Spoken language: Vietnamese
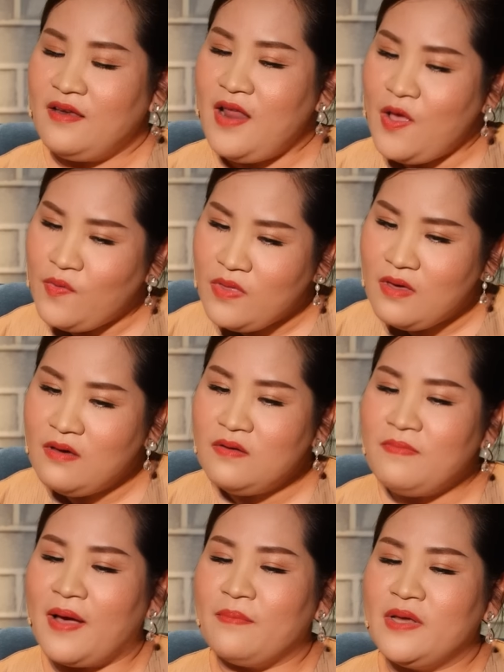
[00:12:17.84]
Nếu
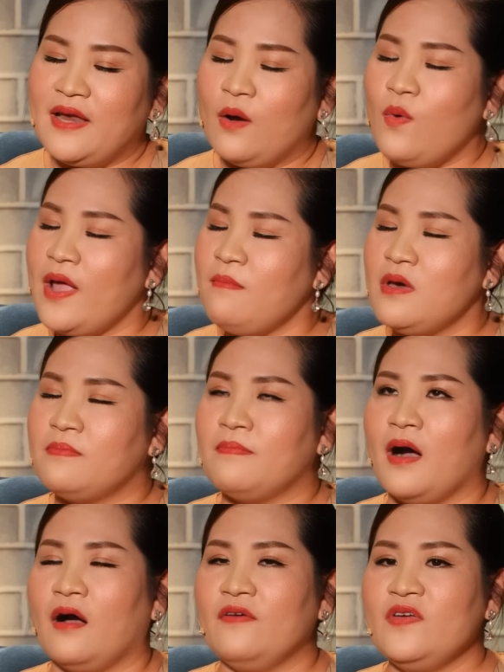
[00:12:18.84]
như mà mình đã quá mệt
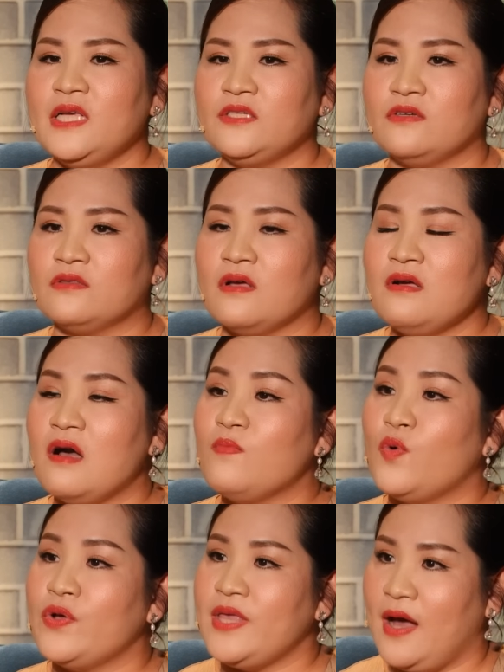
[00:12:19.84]
mỏi với cái sự tấn
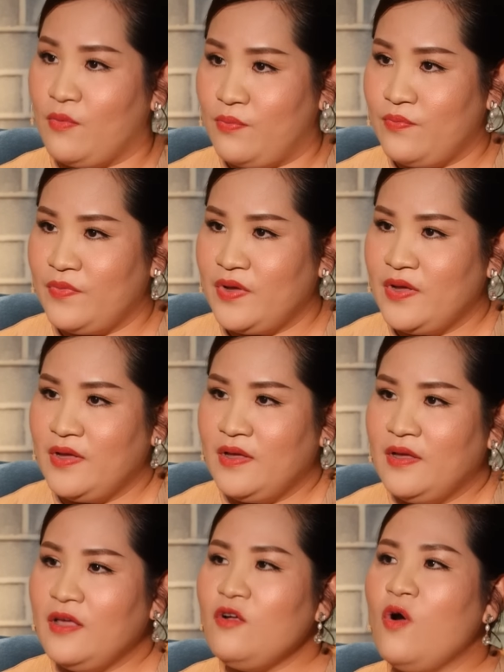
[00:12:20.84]
công của chồng,
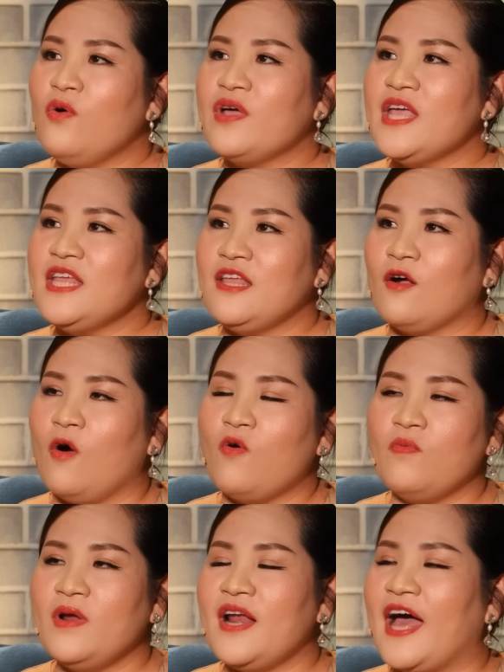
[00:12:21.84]
cái cô kia thì cổ
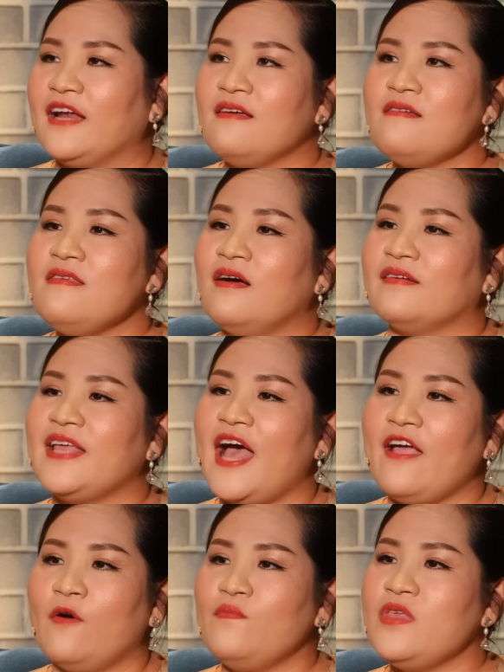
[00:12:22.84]
cũng nói là ảnh cứ dần
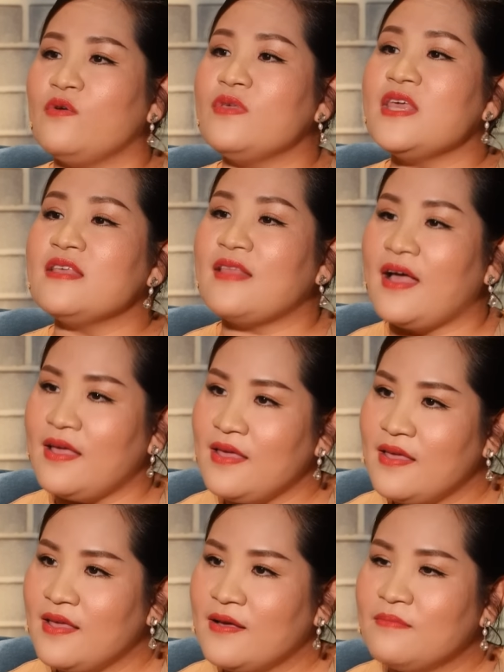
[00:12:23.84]
dai không chịu chia tay.
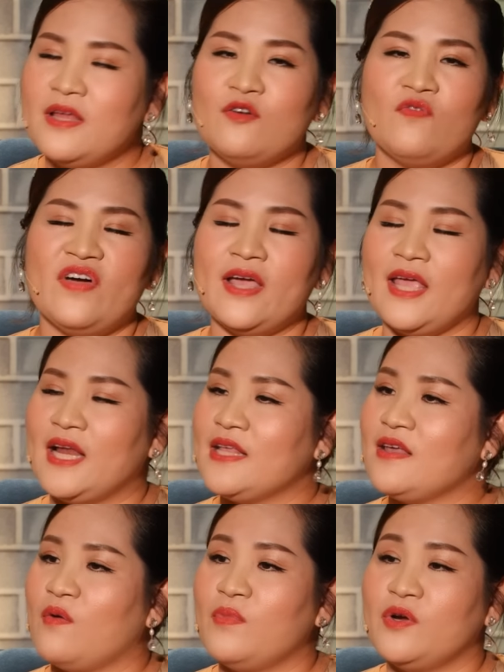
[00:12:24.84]
Mình cũng phát hiện
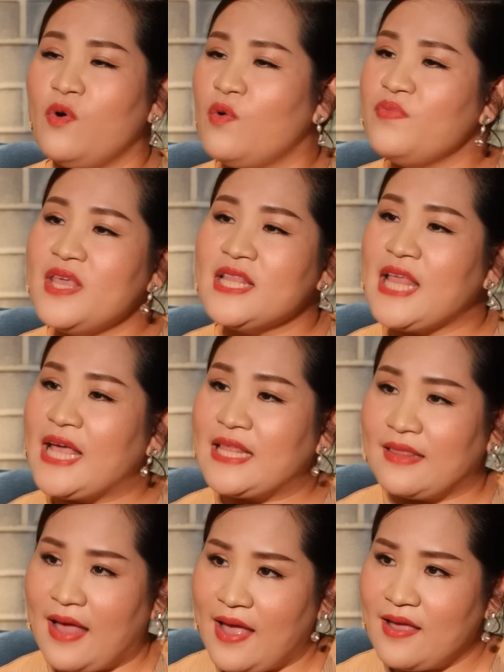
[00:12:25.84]
là chồng mình cũng không chia tay
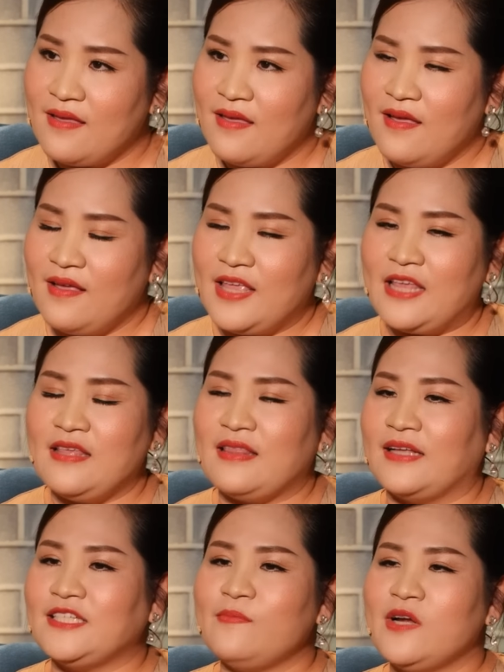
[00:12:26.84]
người ta. Vậy thì
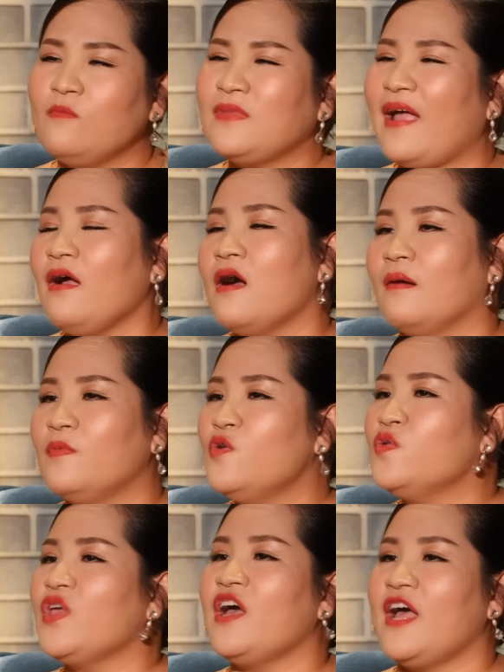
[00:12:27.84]
tại sao mình không tác hợp
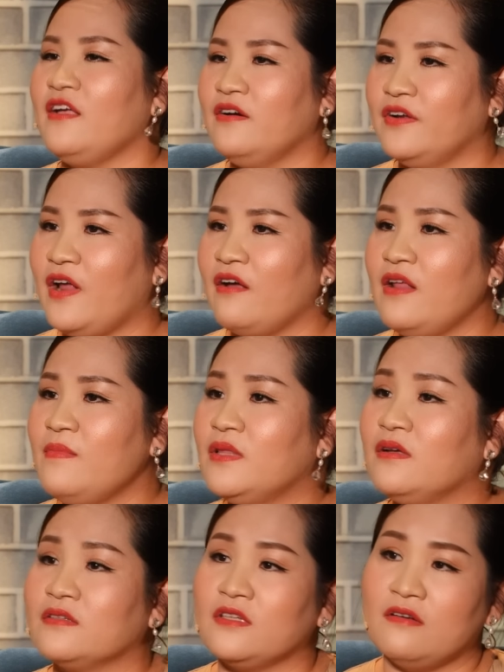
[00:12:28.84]
luôn cho hai người đó để
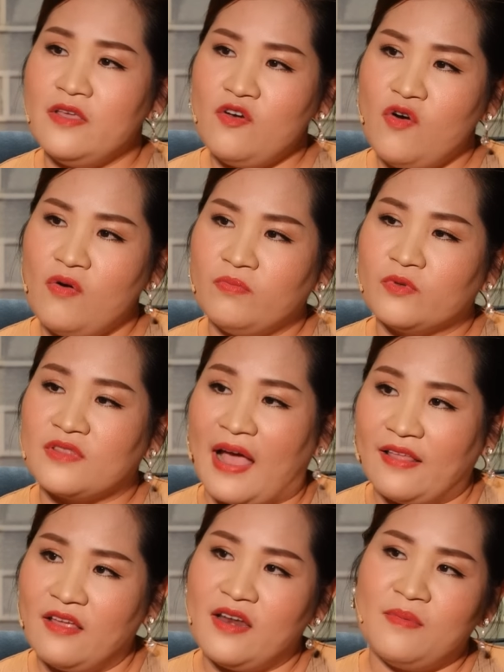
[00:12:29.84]
mình thực sự ly hôn?
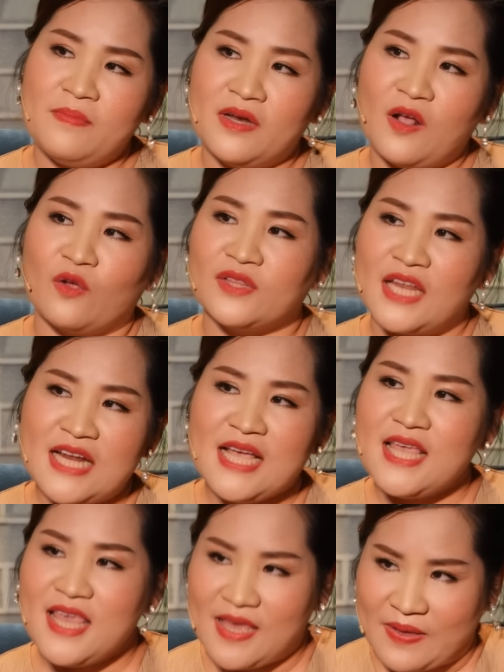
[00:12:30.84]
Tại thời điểm đó mình còn tính
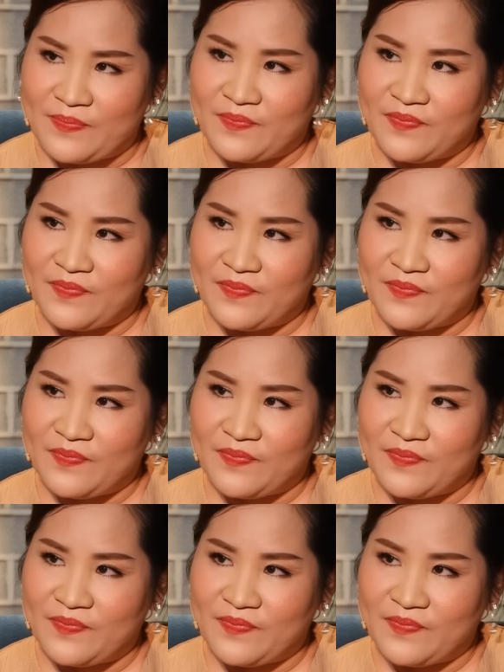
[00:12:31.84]
cái gì?